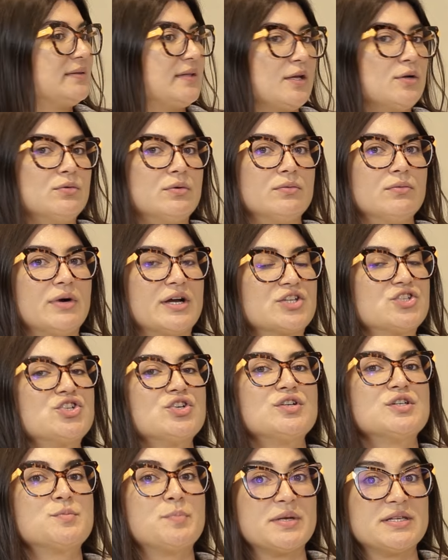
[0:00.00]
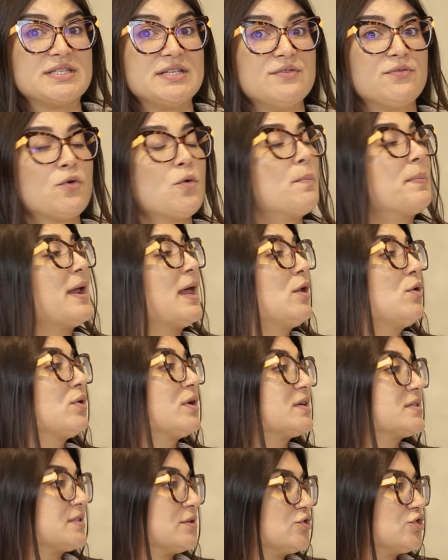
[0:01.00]
tem um artigo específico para
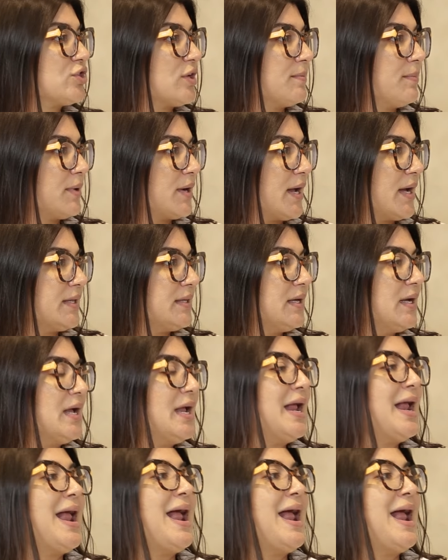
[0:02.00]
locação de temporada.